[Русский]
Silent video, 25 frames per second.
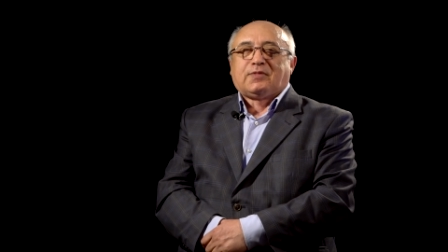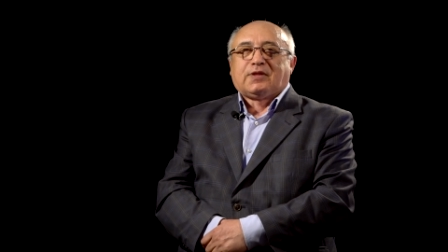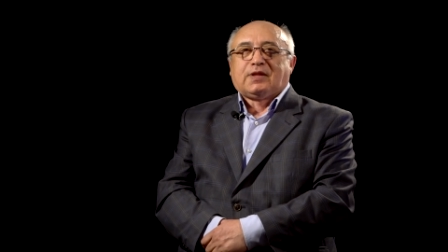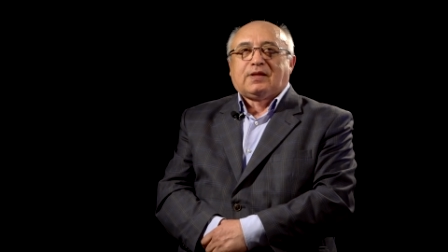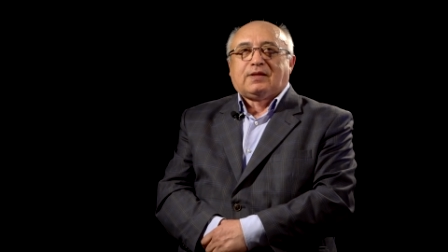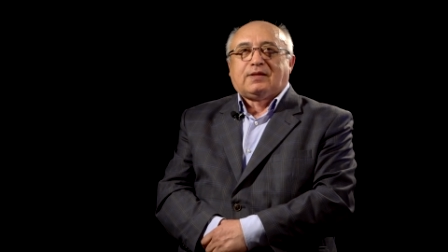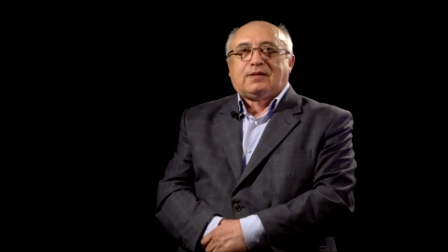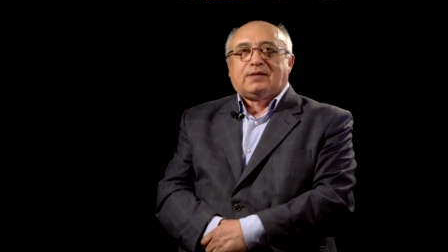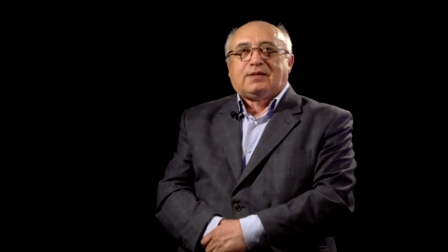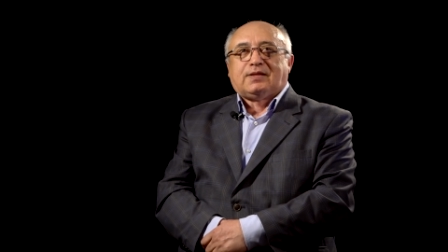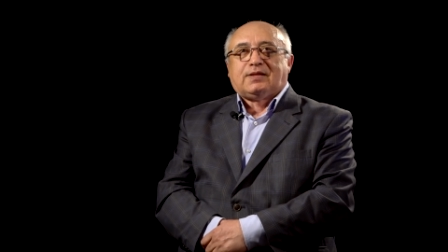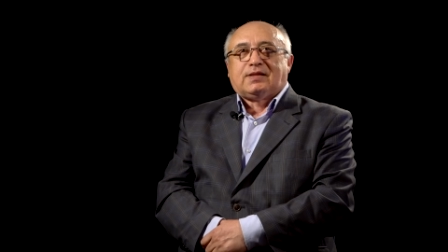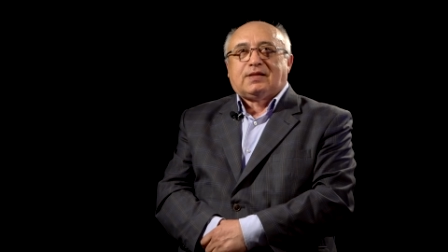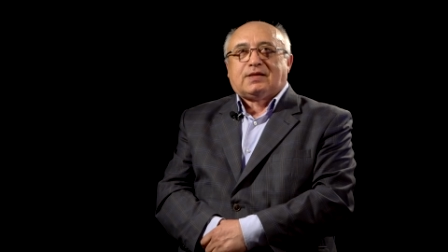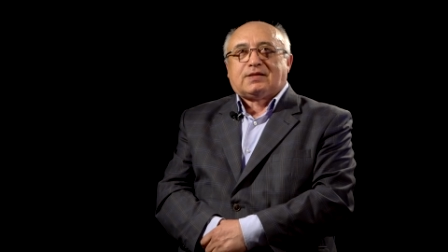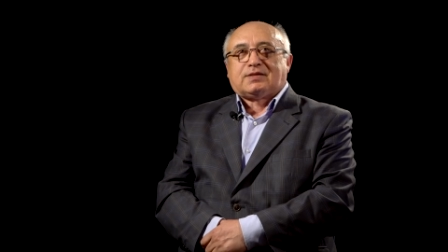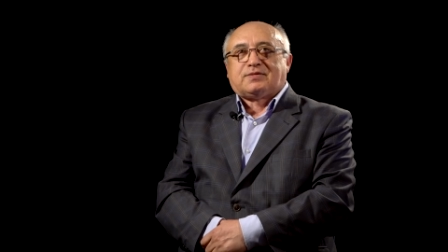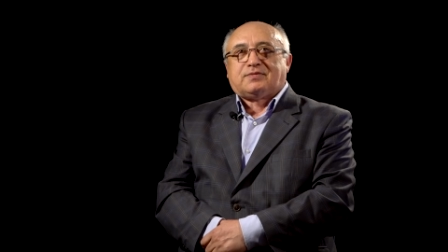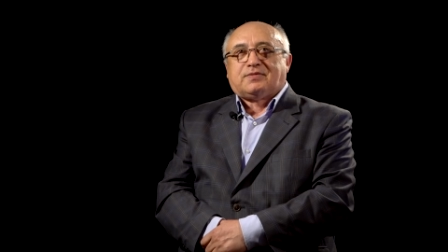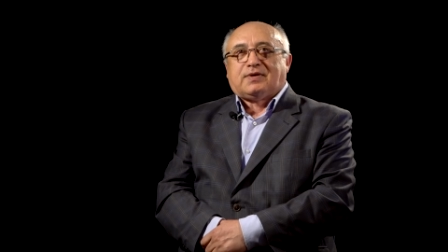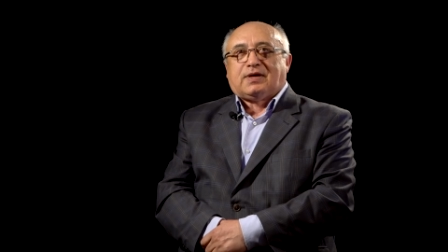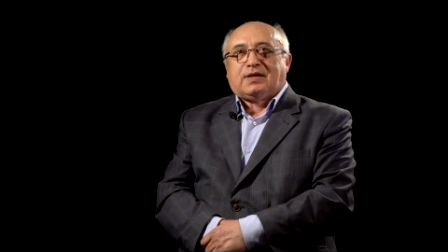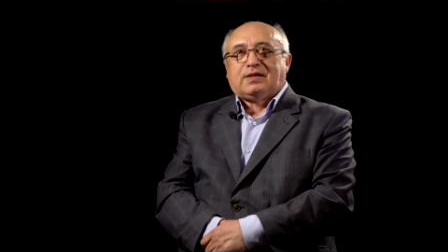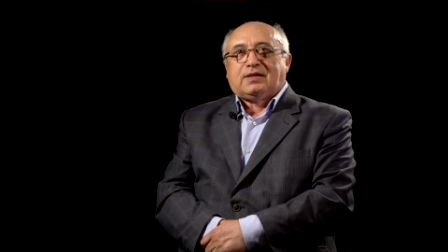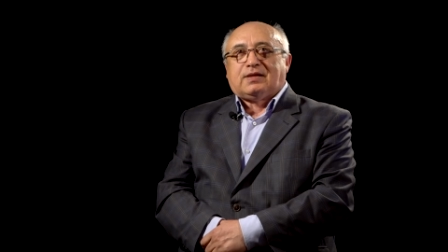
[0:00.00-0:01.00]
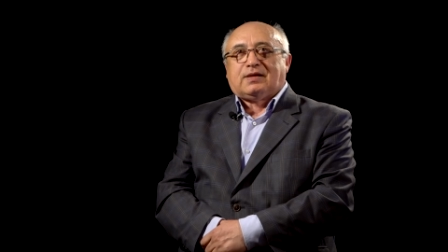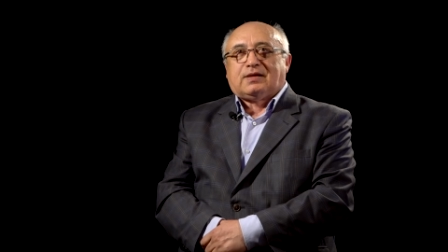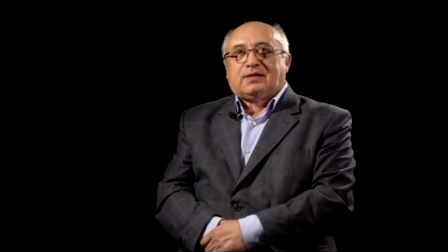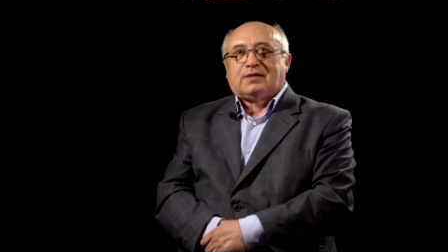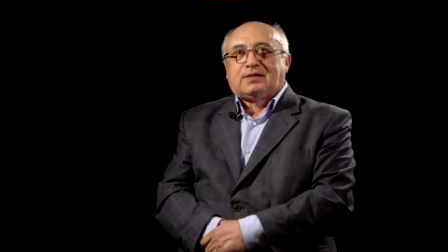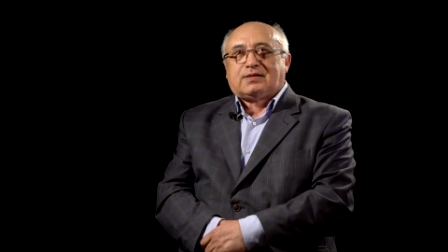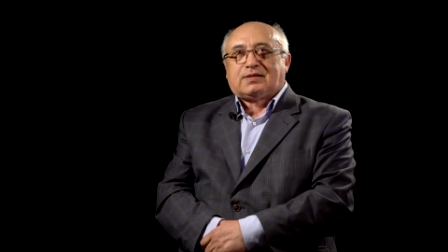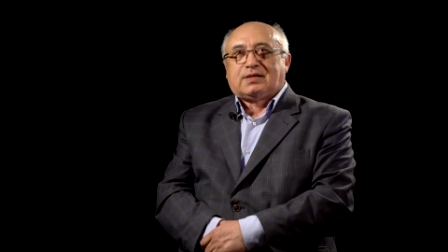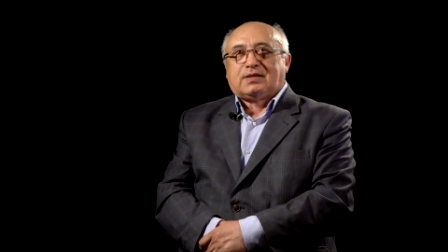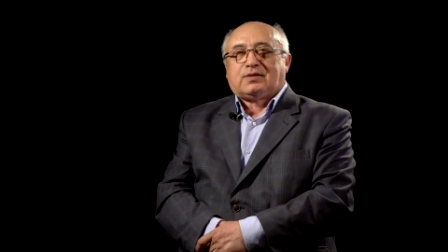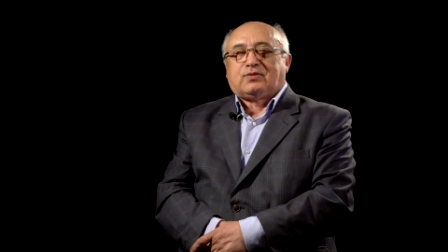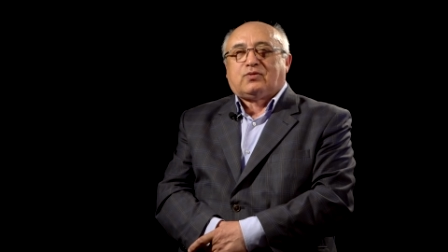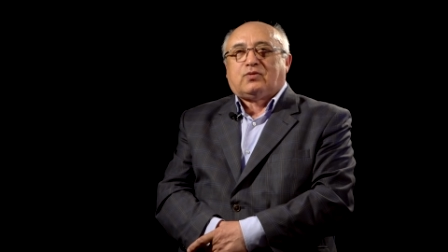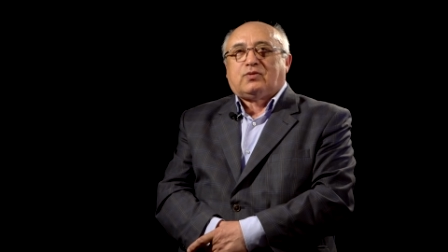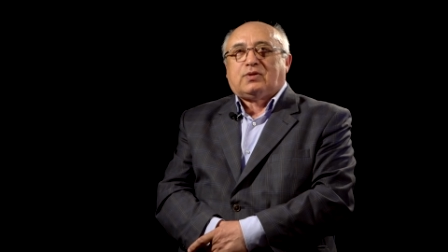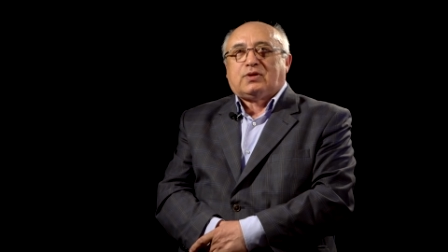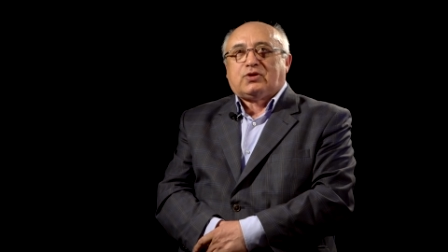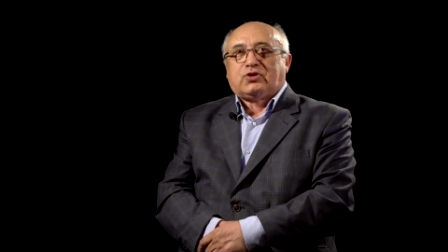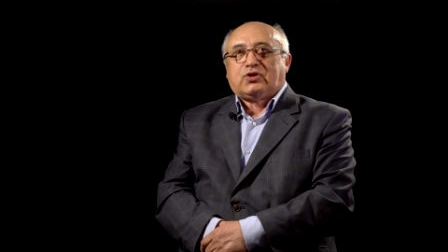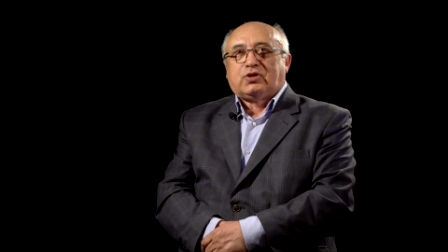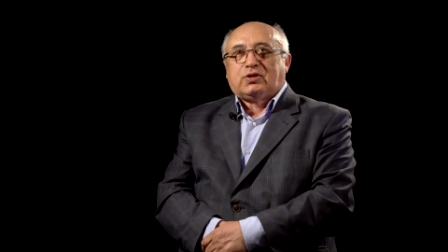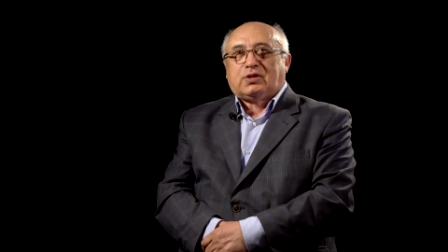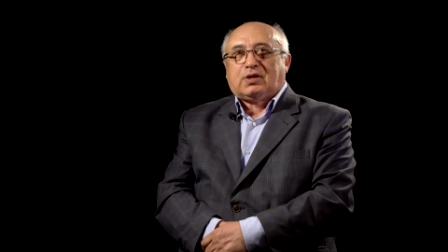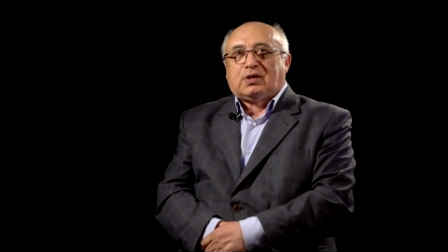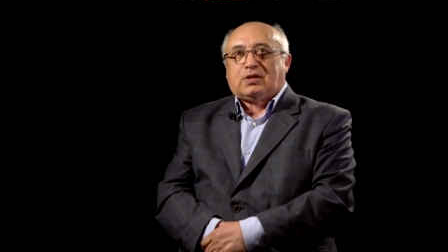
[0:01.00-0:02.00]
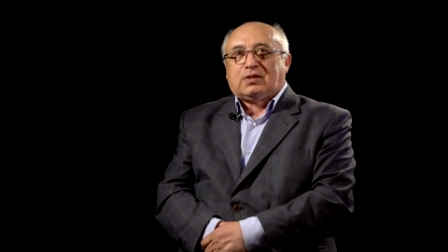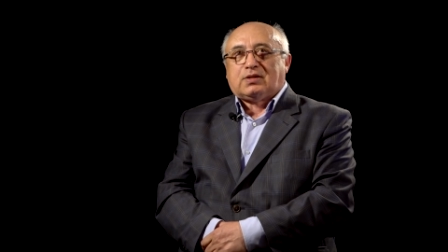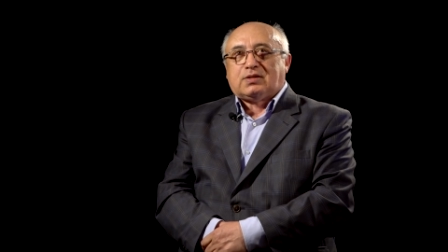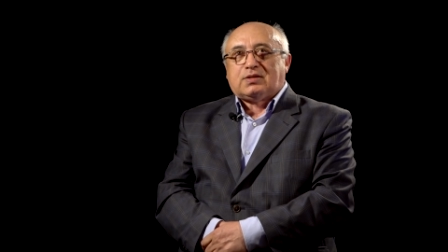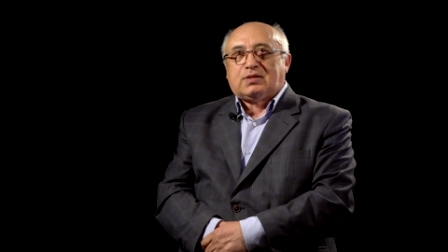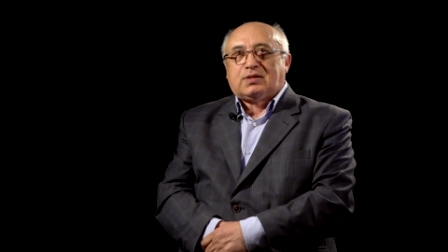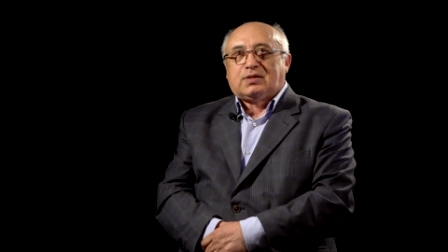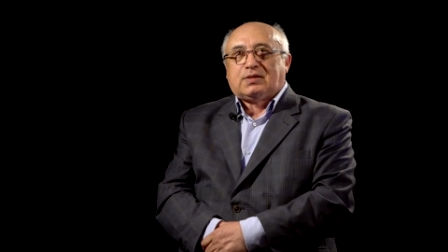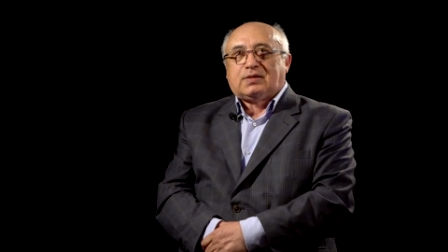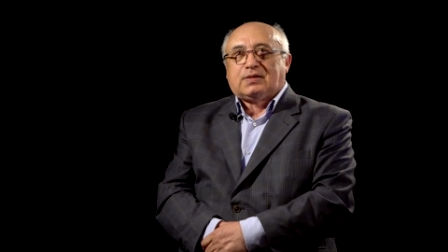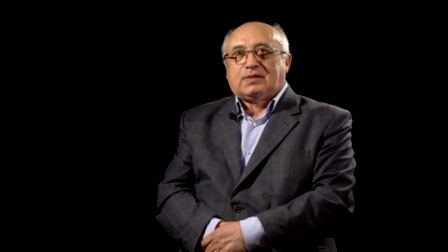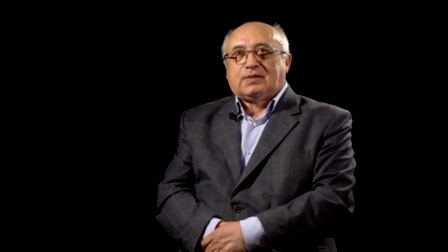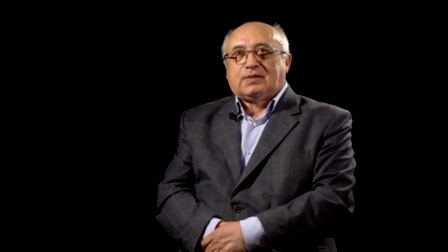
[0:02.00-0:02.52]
эти названия, с этого начиналось,